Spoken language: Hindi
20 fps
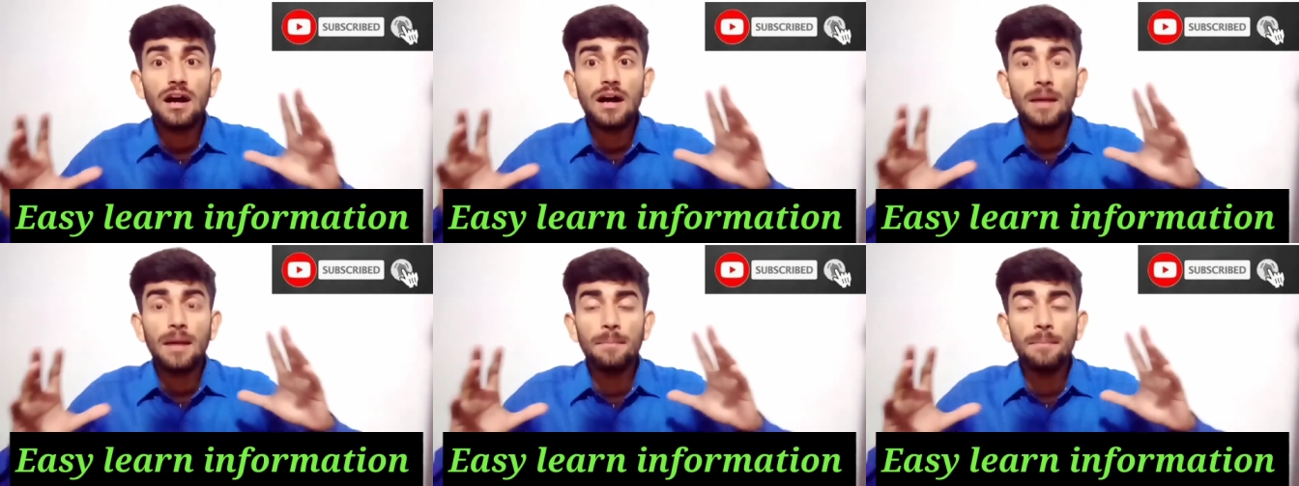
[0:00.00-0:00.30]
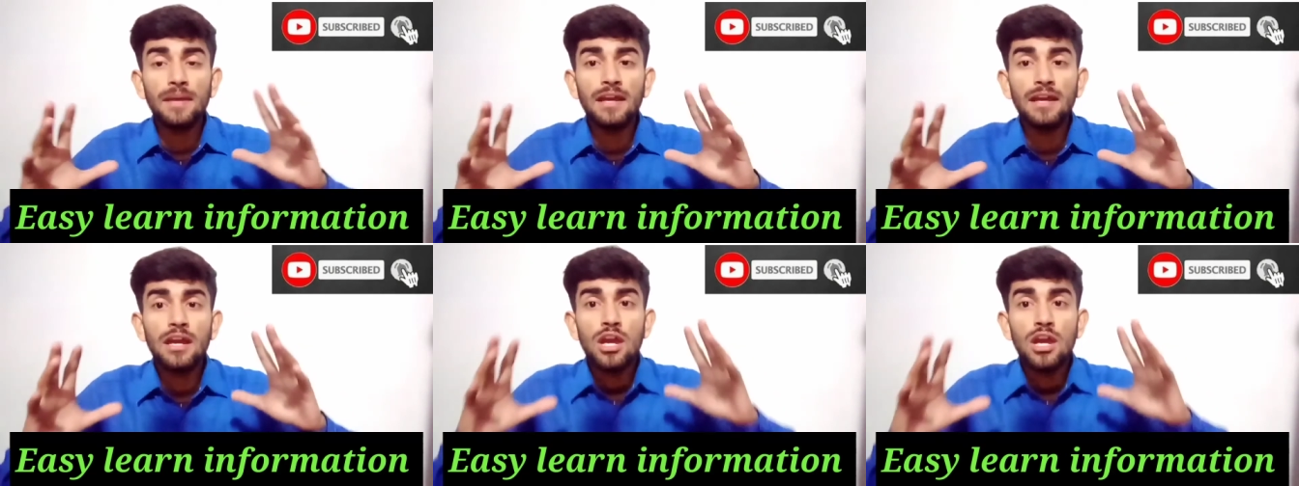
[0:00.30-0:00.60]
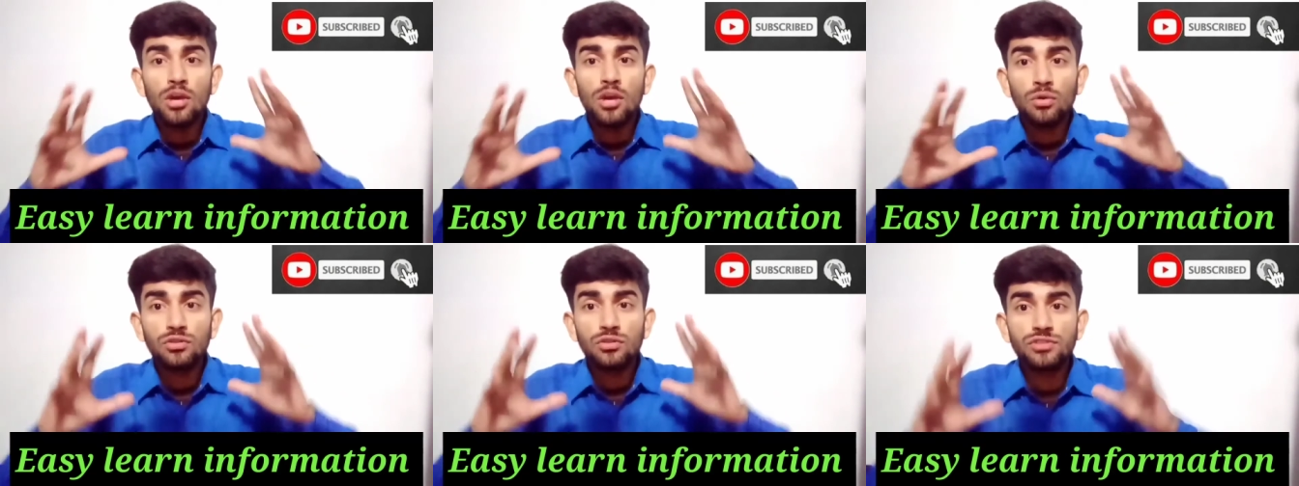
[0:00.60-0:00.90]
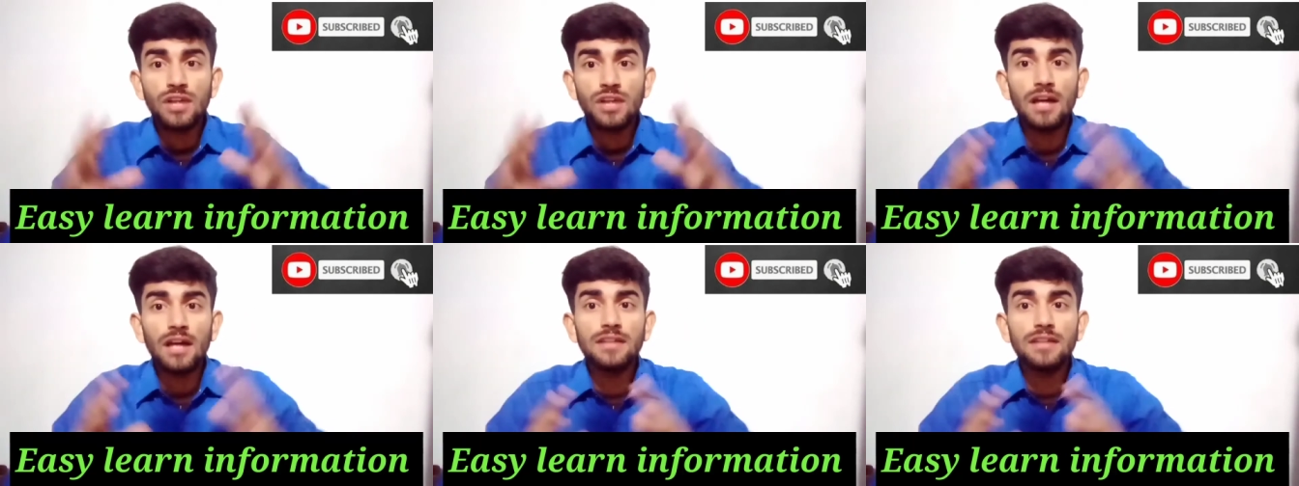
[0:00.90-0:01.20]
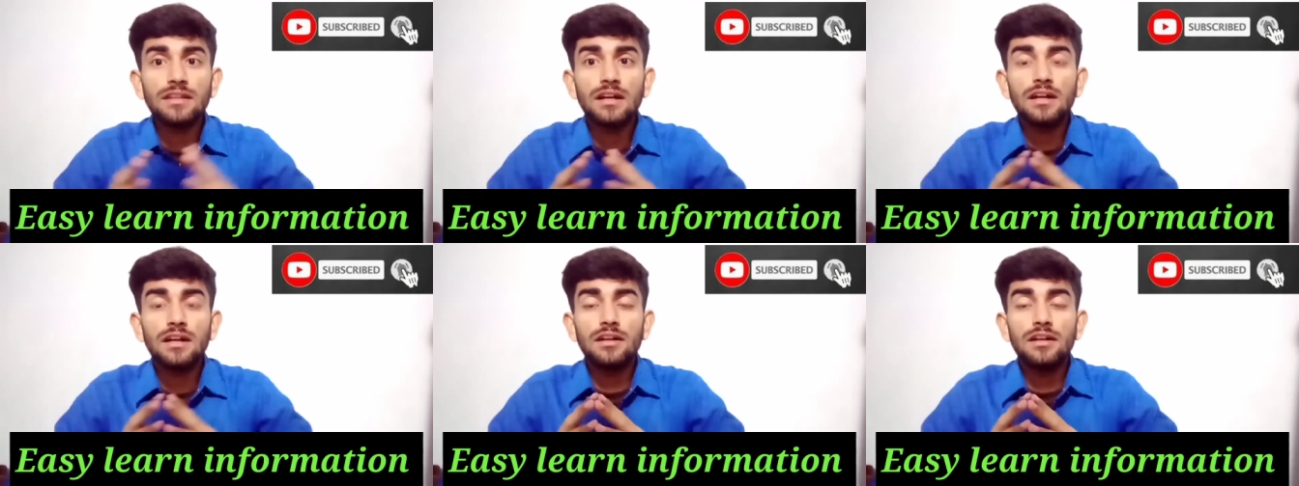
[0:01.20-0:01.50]
हमें कुछ
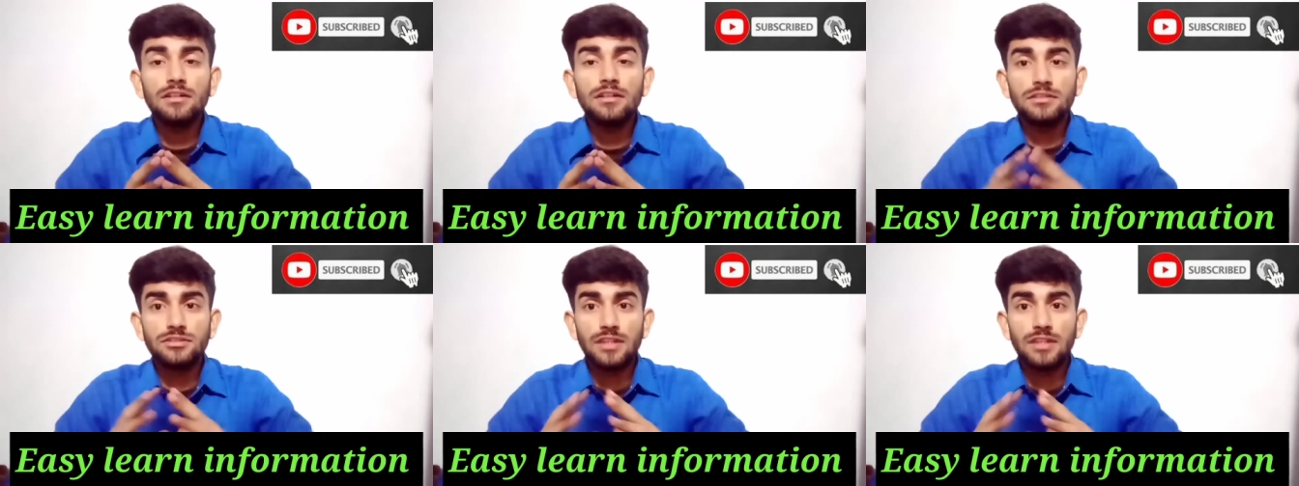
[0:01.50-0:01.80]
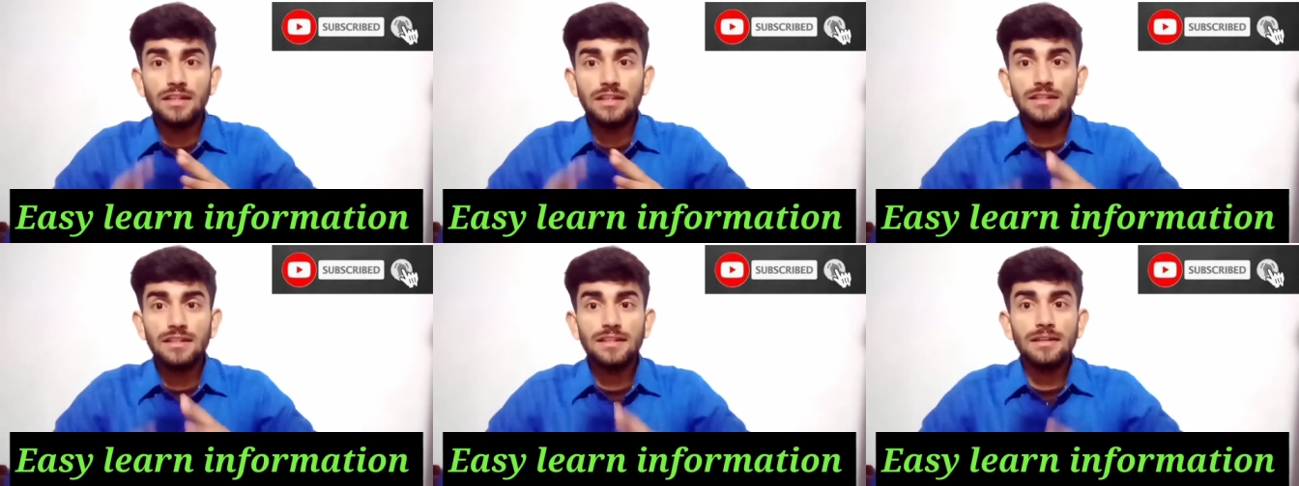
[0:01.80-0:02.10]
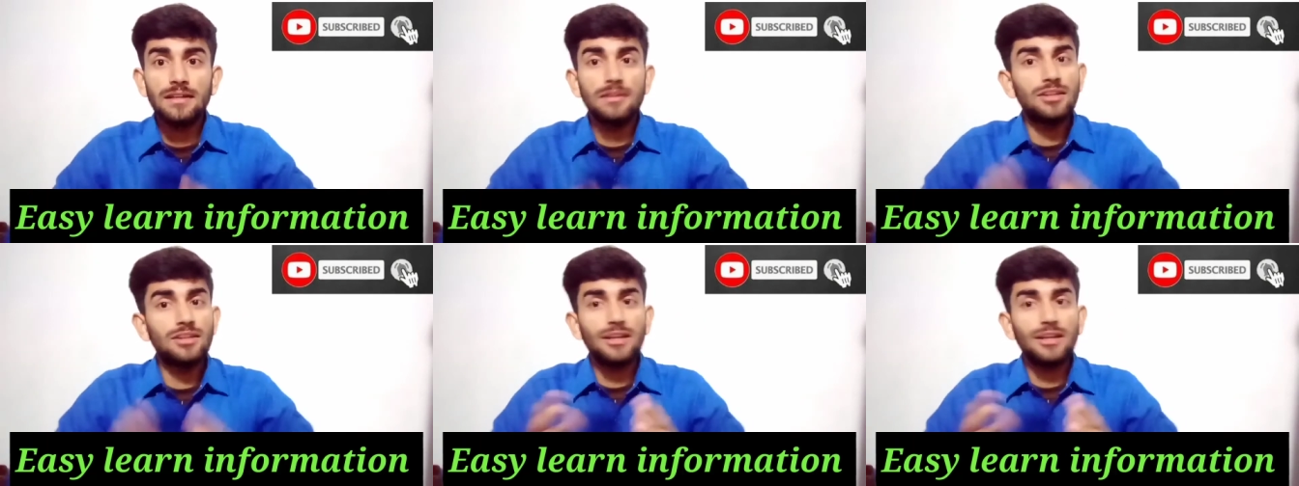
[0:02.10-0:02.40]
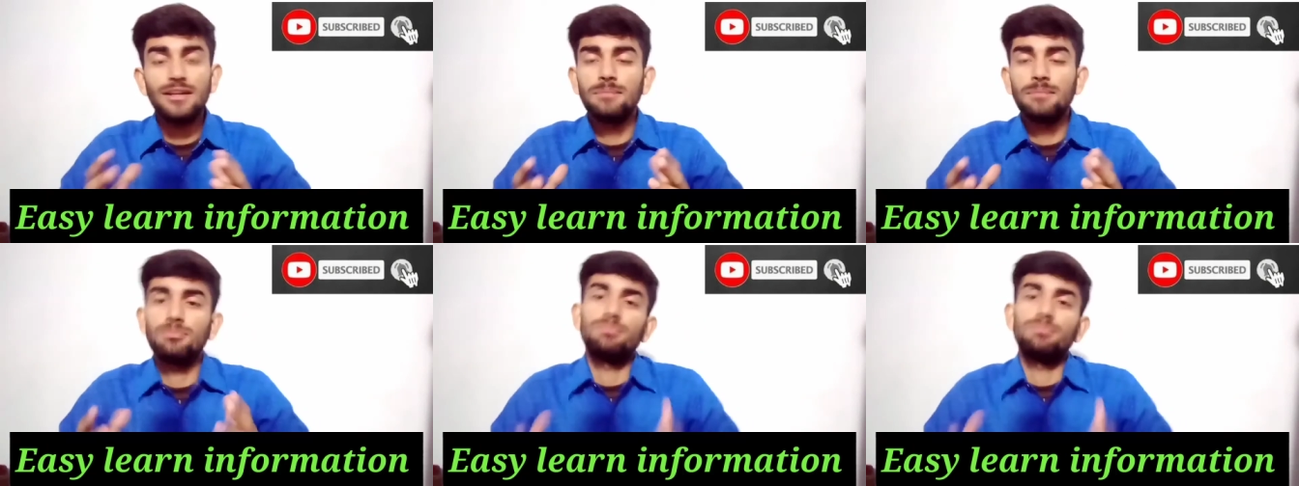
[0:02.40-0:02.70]
ज़्यादा यानी कि देखें